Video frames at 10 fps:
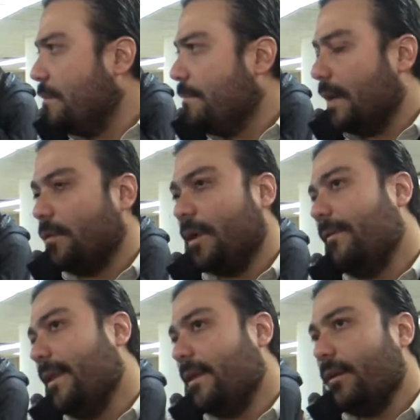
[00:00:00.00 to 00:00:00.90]
más lo que
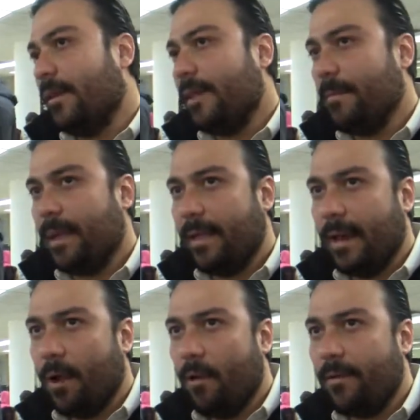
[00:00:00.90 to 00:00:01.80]
viene con el tema de
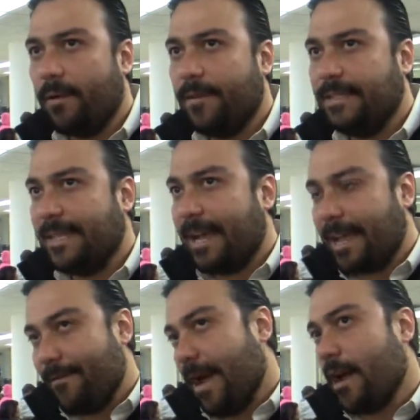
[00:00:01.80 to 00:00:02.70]
la obra física
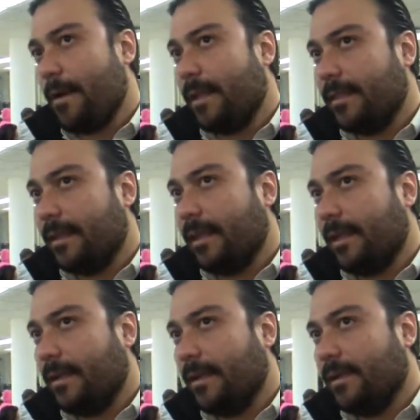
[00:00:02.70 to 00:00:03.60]
que baja
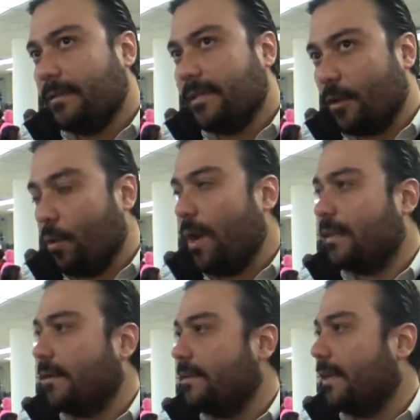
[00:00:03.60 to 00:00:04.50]
y circula a
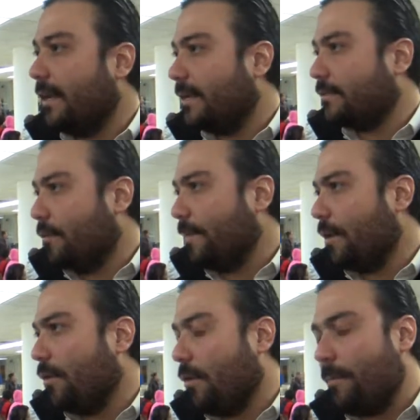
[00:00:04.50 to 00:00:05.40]
través de la dirección,
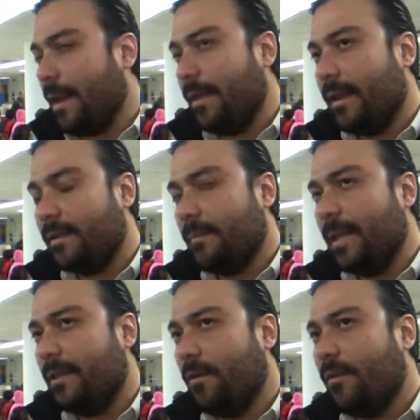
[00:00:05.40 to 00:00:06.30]
pero lo opera
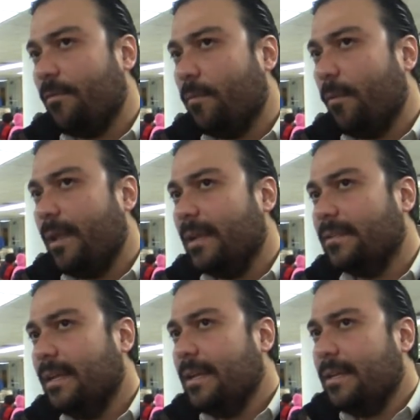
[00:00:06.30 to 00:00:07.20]
directamente obras
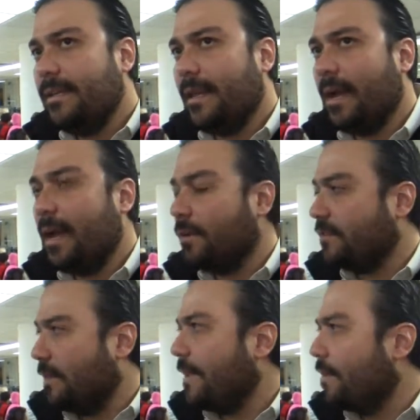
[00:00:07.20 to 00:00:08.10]
públicas, llega a
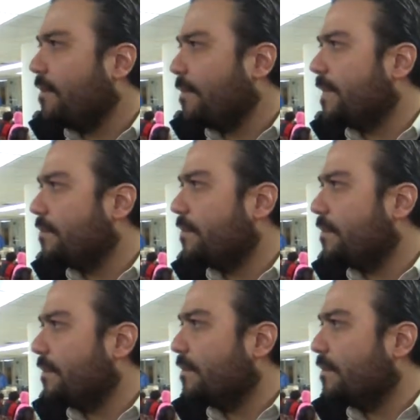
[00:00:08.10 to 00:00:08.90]
los 100 millones de pesos.